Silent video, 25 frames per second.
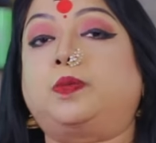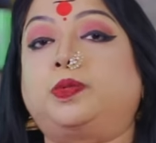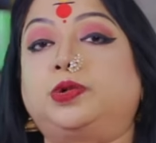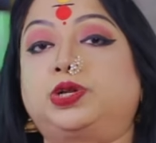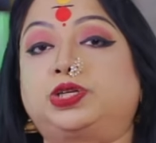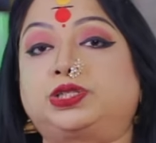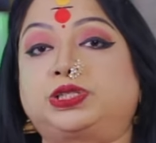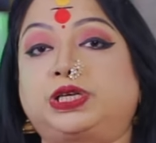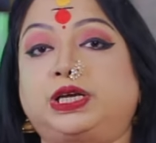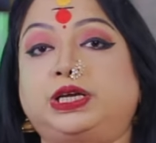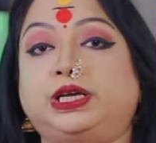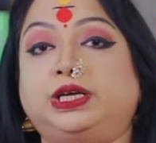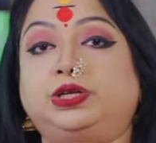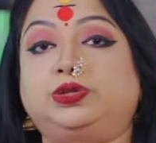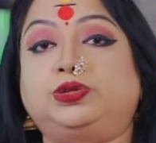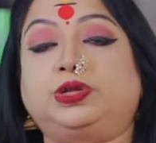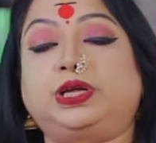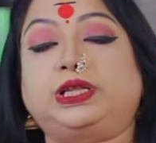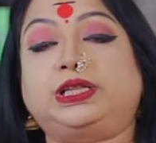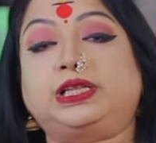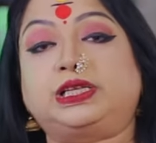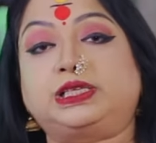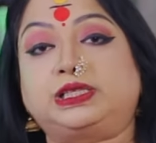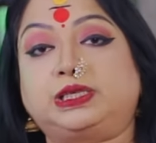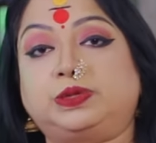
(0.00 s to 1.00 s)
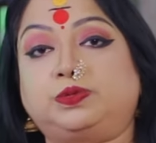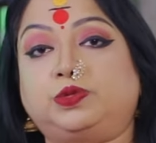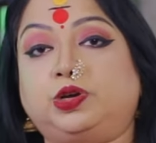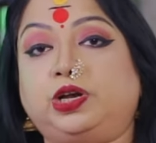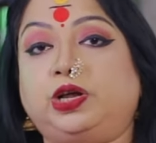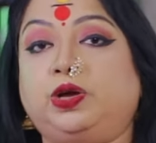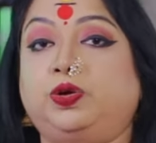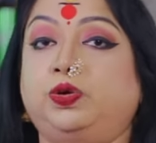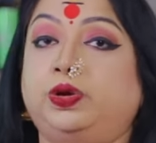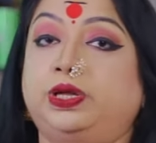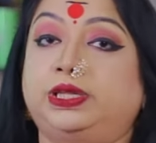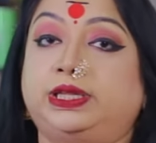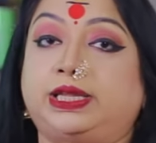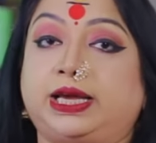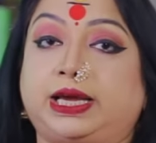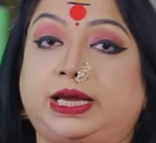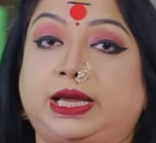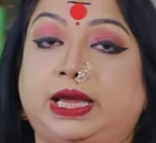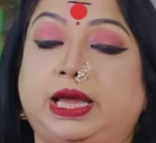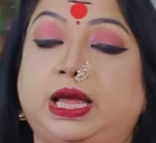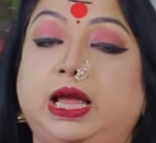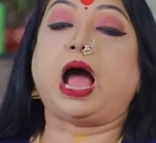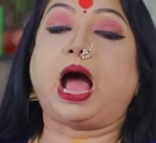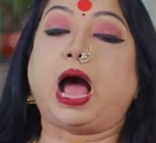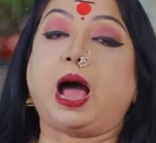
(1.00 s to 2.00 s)
অপারেশন কিন্তু এদের জীবনে হয়ে
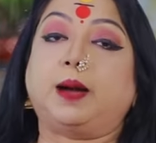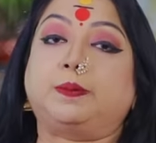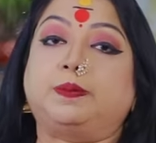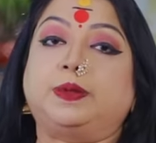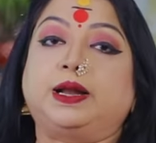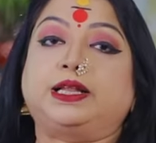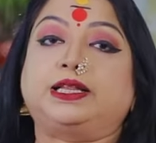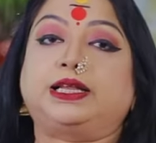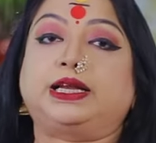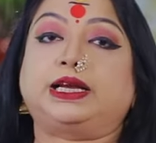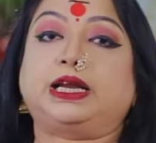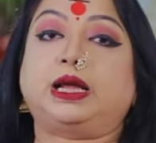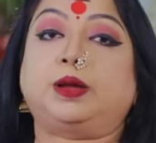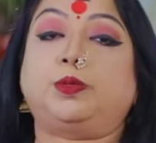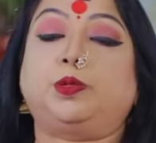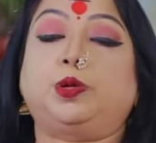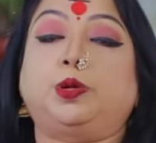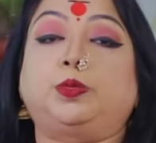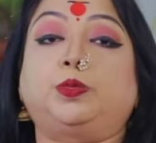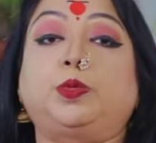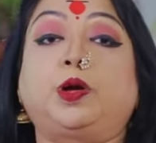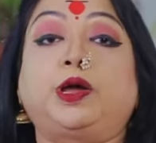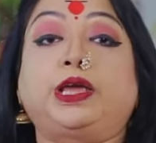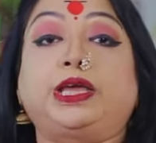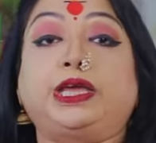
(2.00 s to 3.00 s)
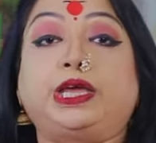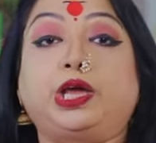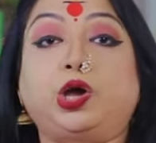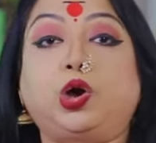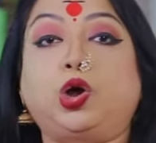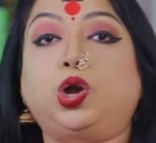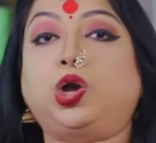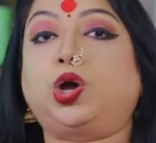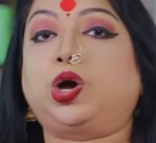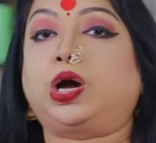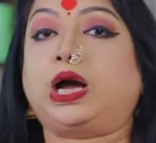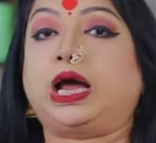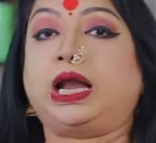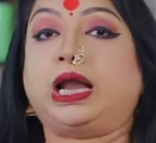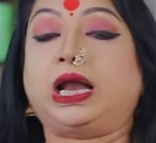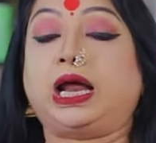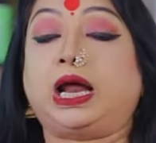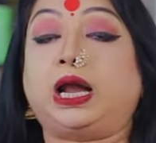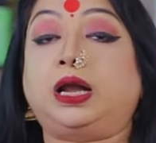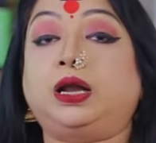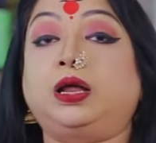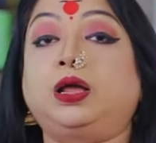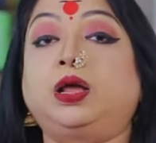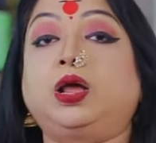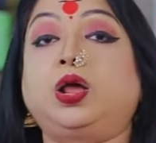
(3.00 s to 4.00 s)
থাকে আপনাদেরকে বলবো ইয়েলো
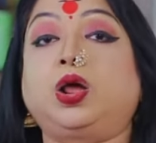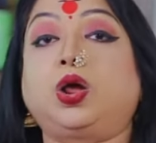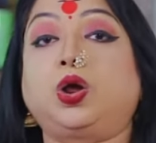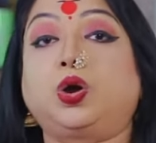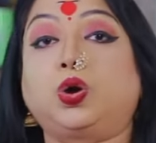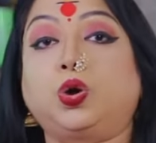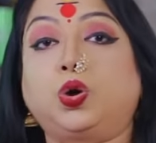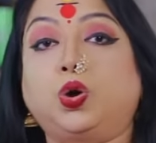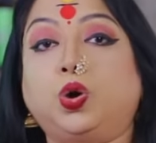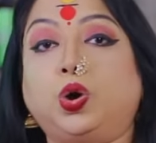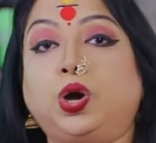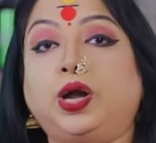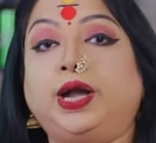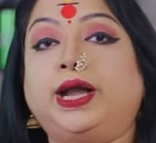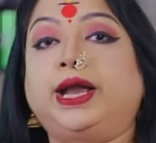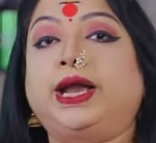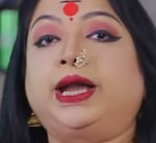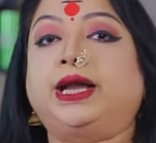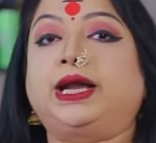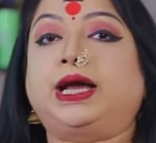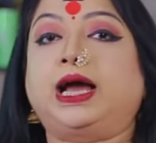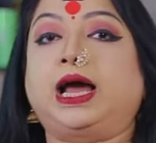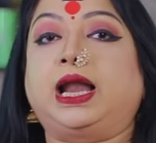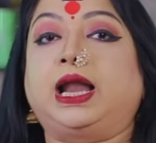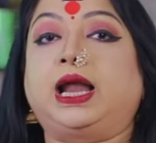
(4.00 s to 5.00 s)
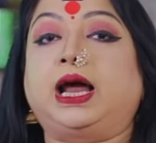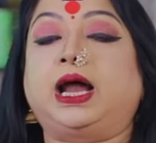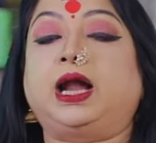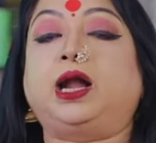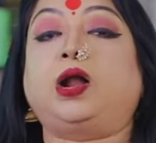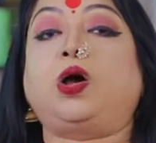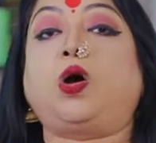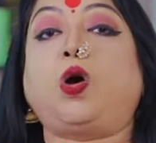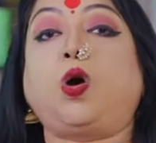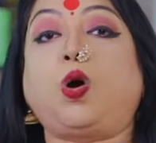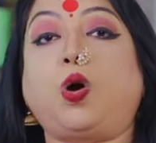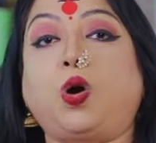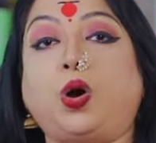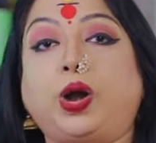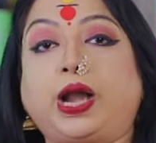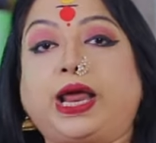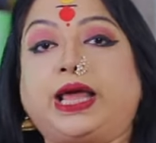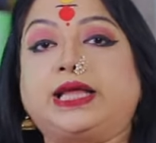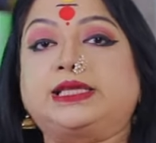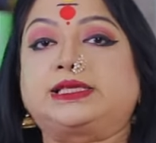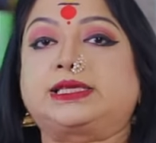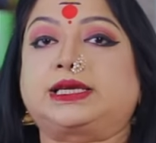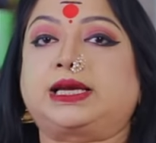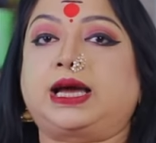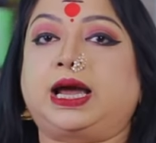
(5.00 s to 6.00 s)
কালার গোল্ডেন কালার
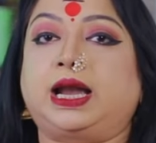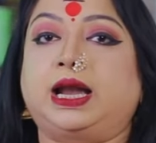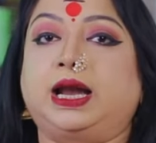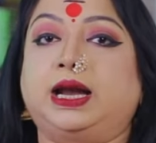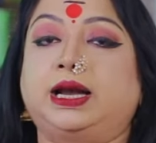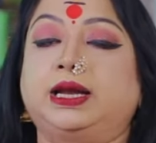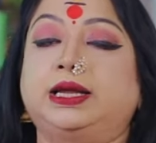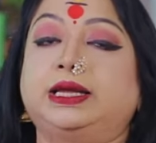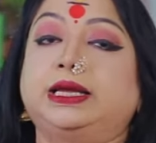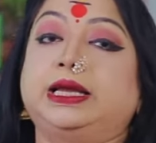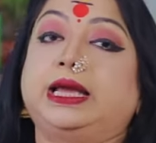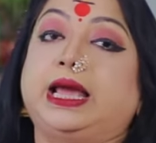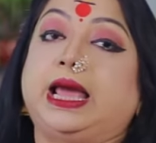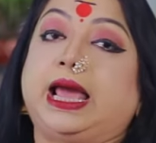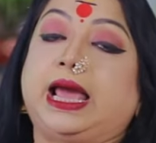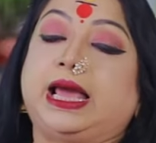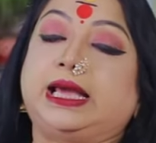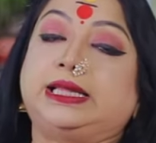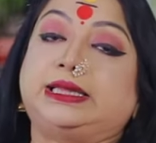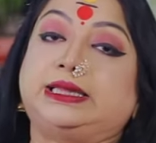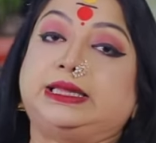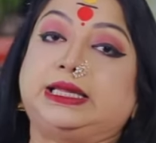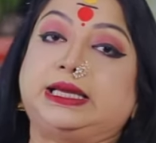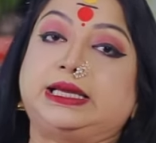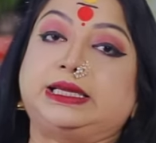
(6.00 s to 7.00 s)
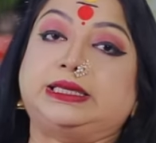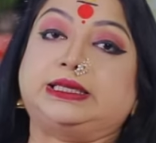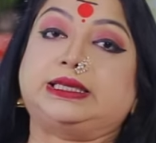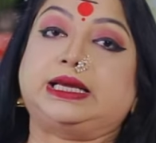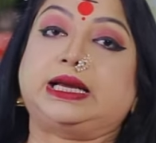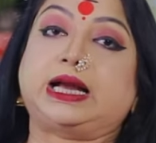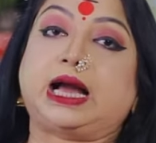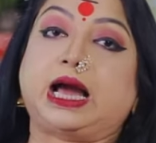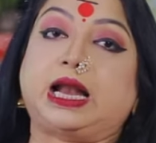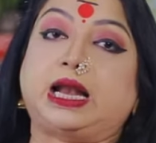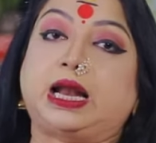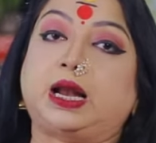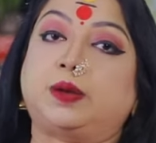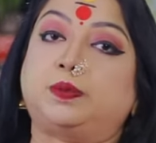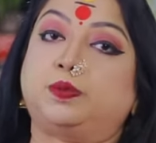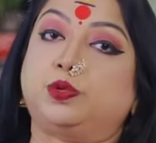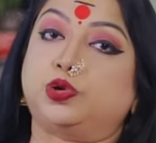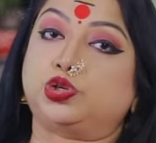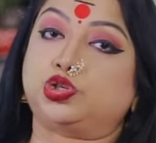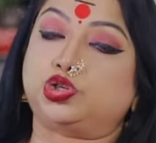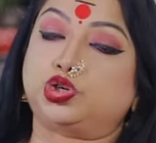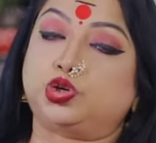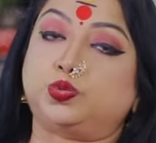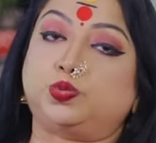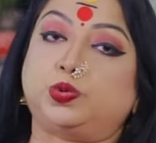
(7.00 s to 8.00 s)
অরেঞ্জ কালার এই তিনটে কালার
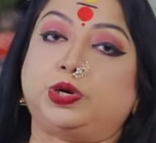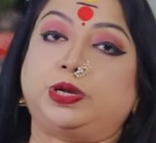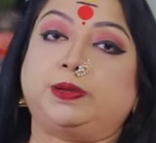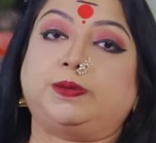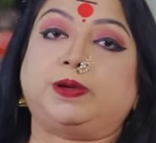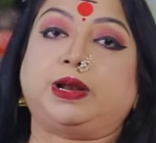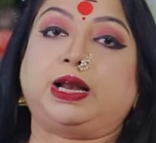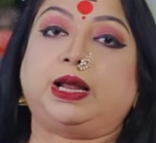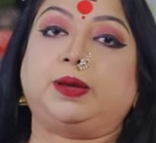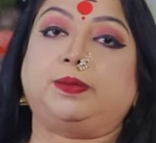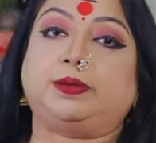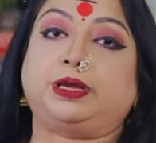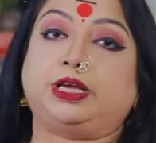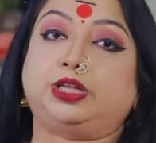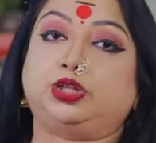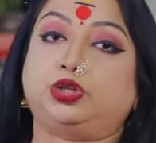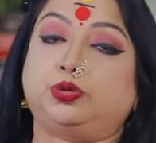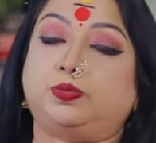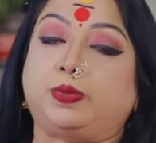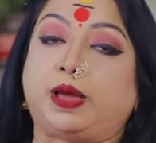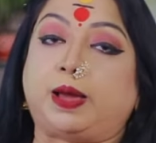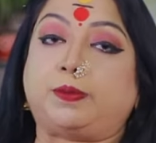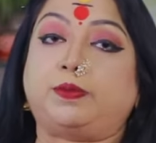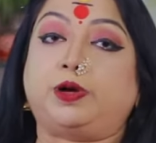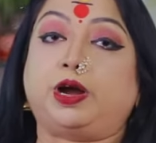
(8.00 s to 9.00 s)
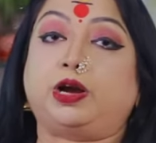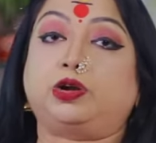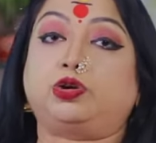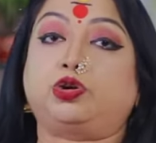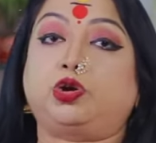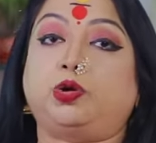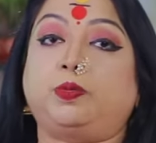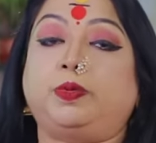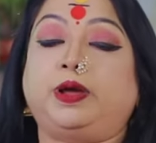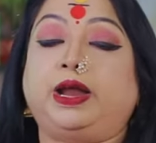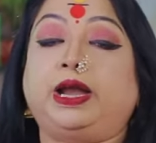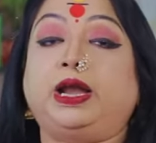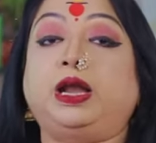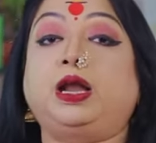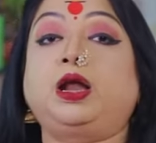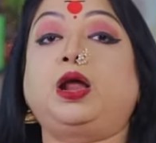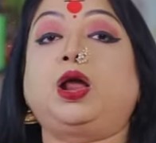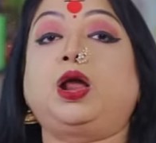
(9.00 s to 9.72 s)
প্রচুর পরিমাণে কিন্তু ব্যবহার করবেন